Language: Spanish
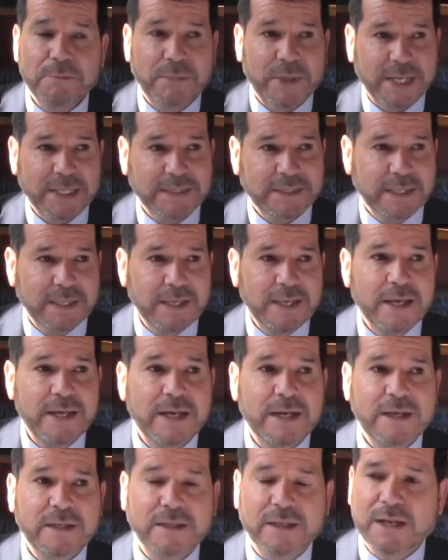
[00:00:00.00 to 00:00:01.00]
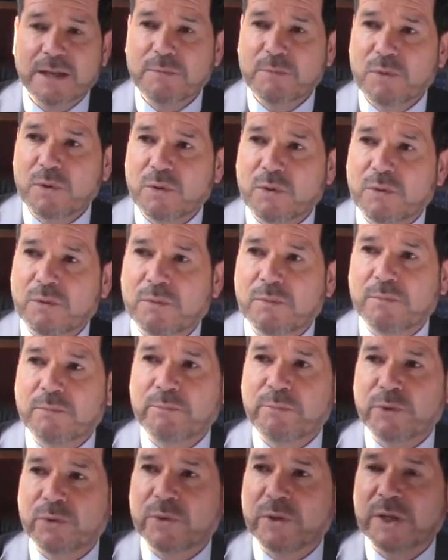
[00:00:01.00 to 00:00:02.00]
Para ese día tenemos
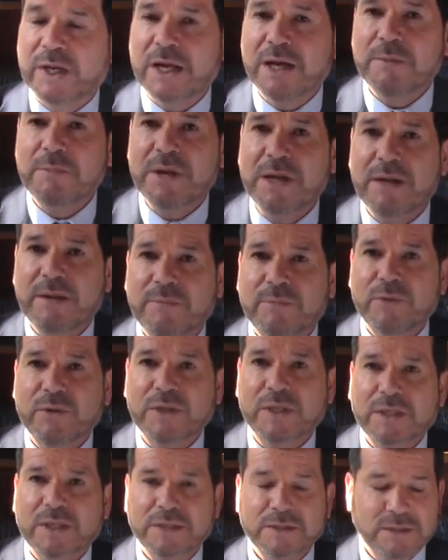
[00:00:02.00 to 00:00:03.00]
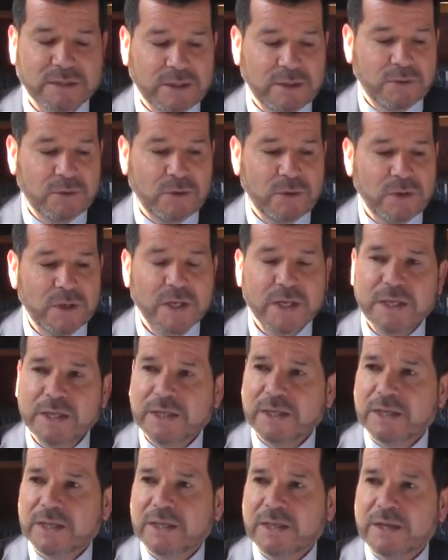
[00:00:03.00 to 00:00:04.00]
un programa muy extensivo
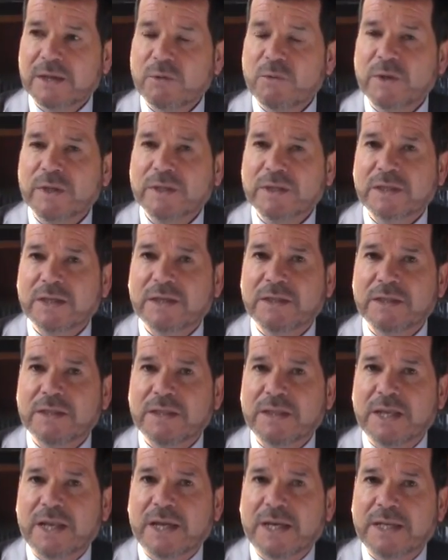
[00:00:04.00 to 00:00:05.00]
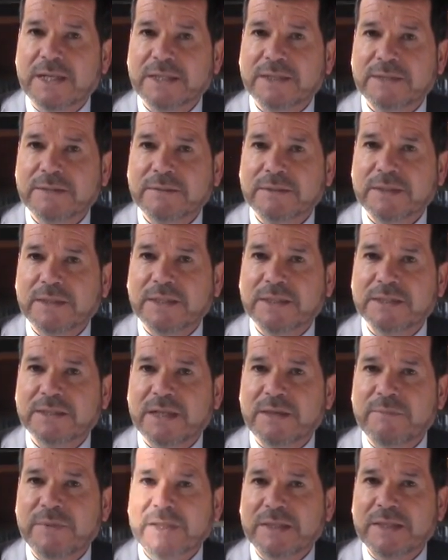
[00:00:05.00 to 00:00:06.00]
que da cuenta desde la,
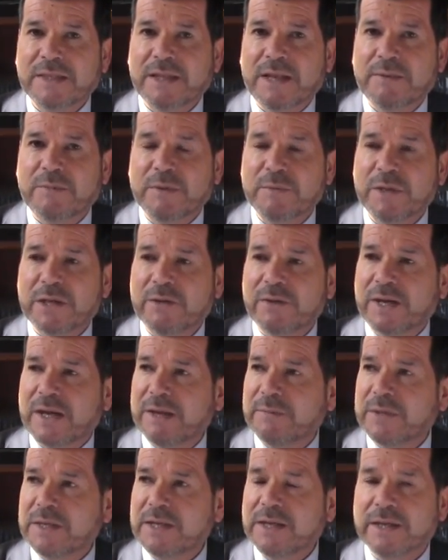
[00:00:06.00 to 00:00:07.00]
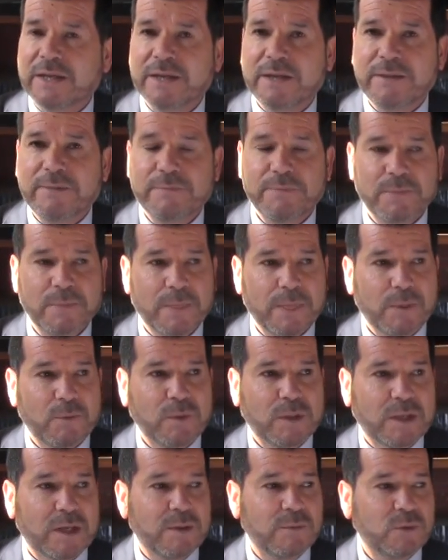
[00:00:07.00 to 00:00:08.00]
inicialmente de la primera hora de la mañana,
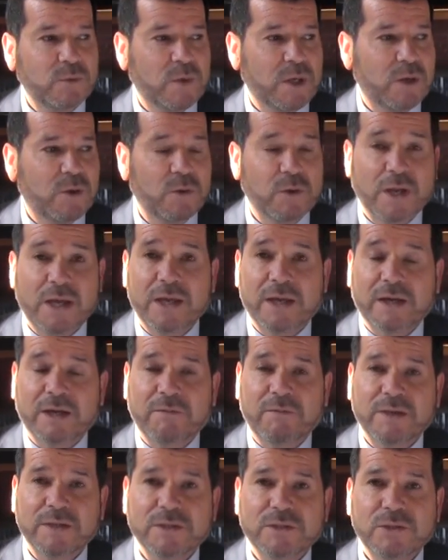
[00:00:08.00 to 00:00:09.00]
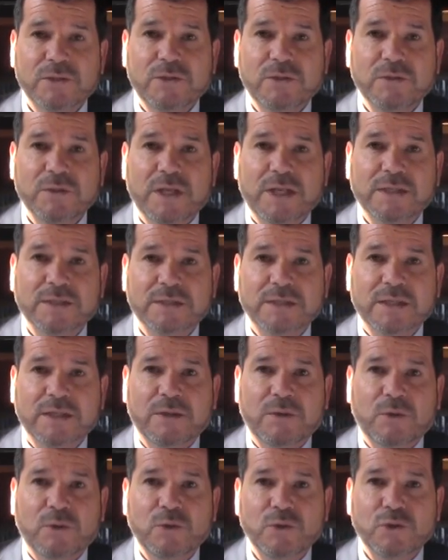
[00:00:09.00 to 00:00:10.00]
tenemos una jornada de reflexión de las
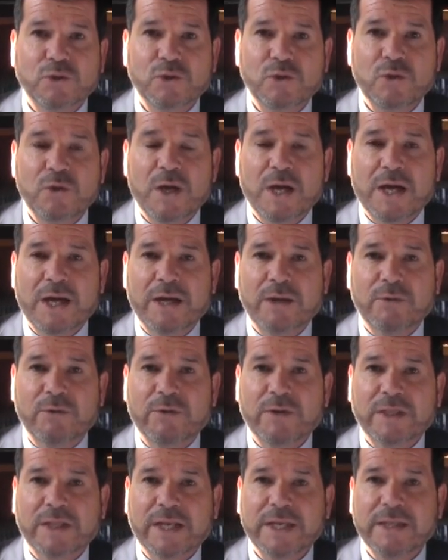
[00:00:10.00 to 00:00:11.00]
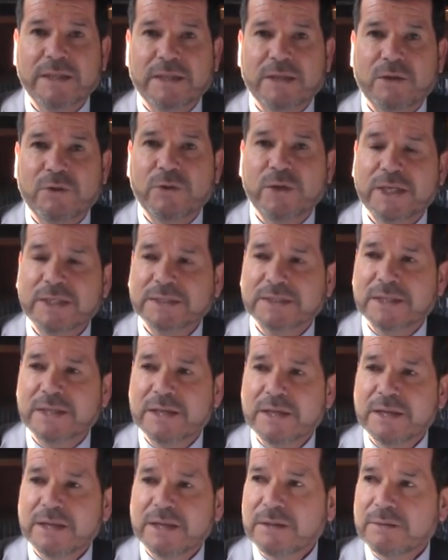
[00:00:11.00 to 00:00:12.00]
de 8 a 9.30 horas,
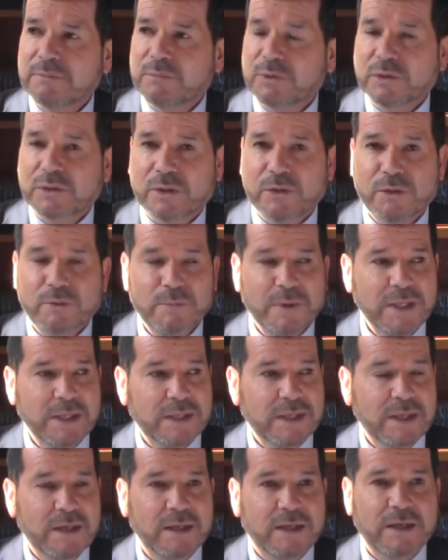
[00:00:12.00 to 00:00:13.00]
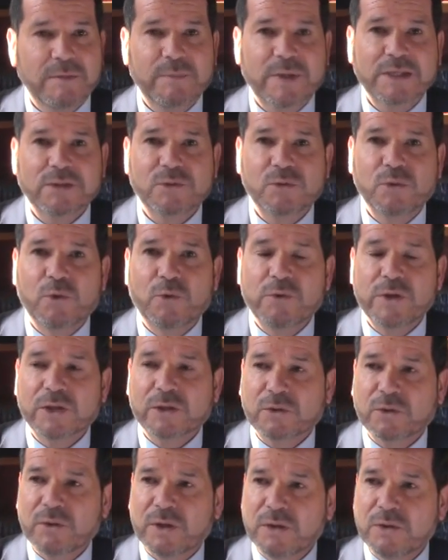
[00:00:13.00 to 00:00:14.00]
Posteriormente en el gimnasio
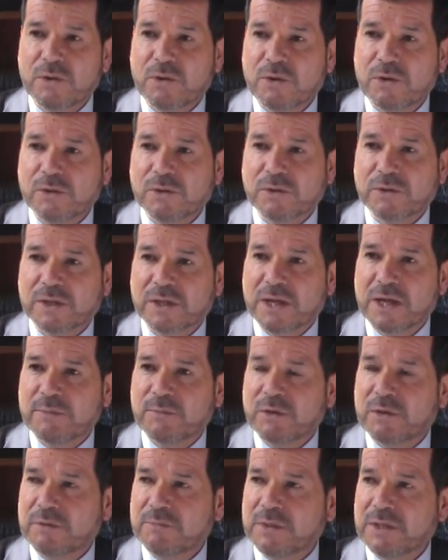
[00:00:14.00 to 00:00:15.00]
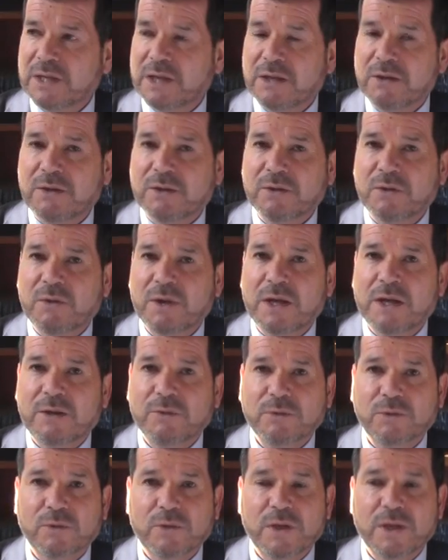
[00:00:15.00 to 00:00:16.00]
cubierto de Angol, donde ya hemos invitado a todas las
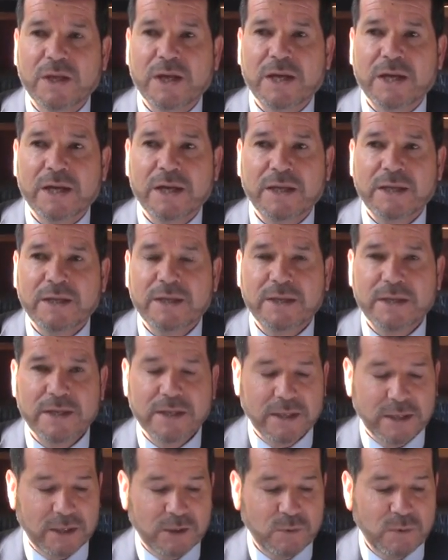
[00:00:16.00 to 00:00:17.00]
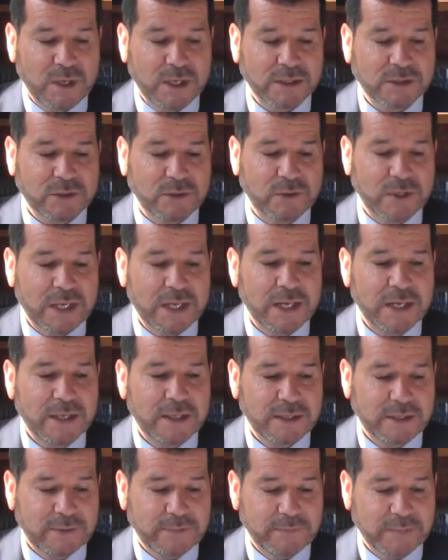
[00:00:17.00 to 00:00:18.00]
autoridades
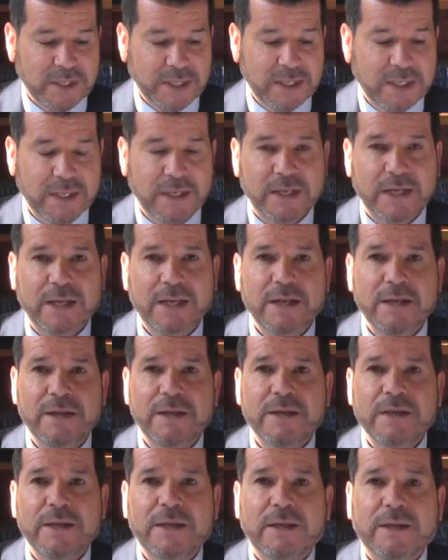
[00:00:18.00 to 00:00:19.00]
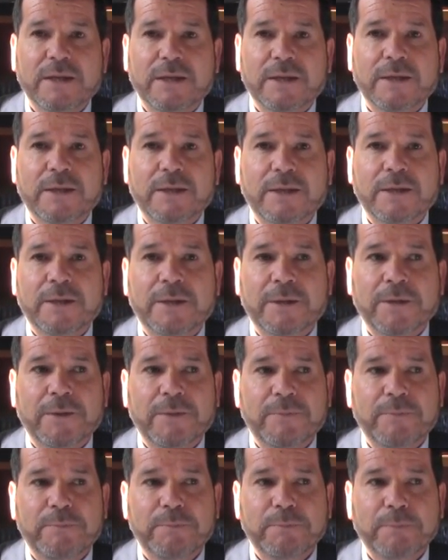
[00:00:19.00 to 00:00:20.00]
educacionales en general,
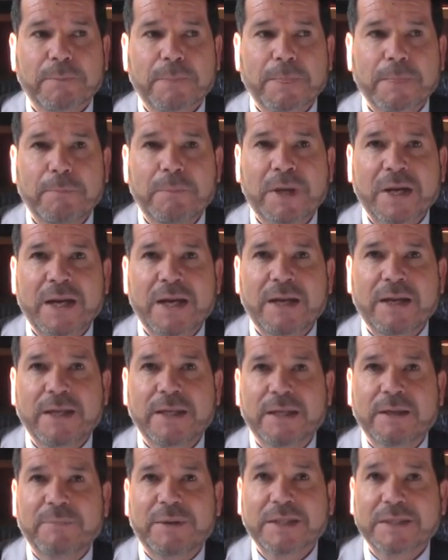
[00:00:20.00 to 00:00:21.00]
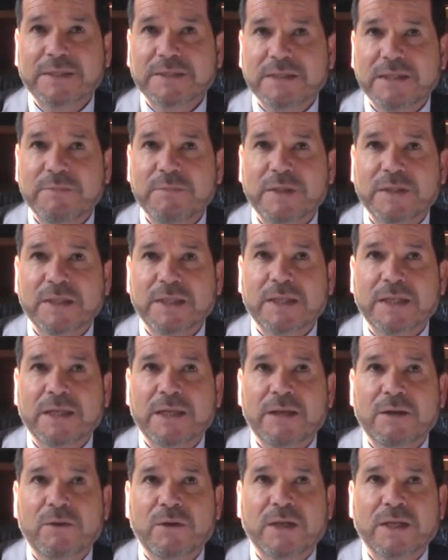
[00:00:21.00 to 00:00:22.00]
Em, para que participen
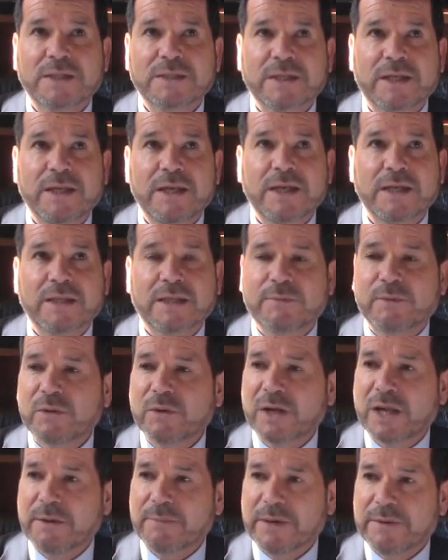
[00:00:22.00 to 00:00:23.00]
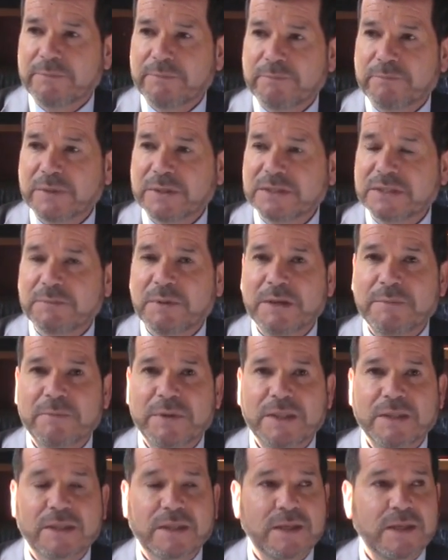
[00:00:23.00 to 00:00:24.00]
de lo que sería este programa.
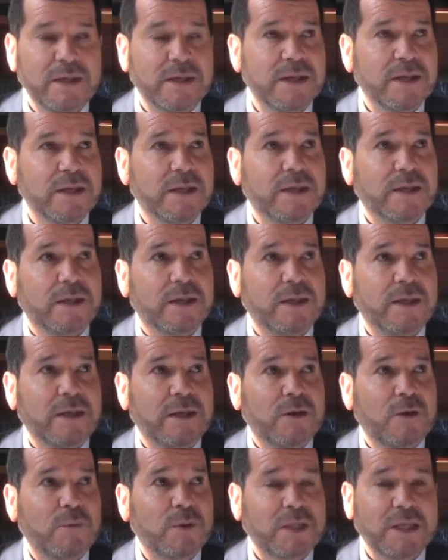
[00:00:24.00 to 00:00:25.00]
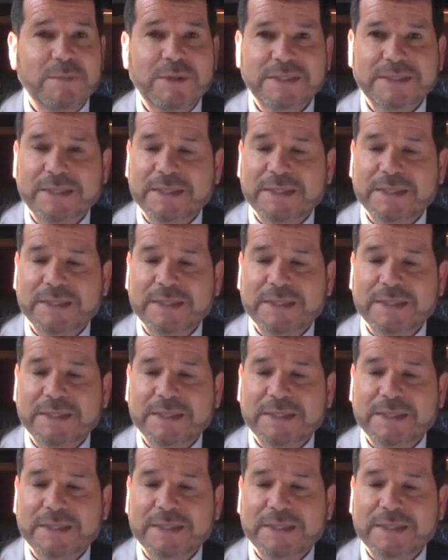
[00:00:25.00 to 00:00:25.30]
Principalmente eh, como tema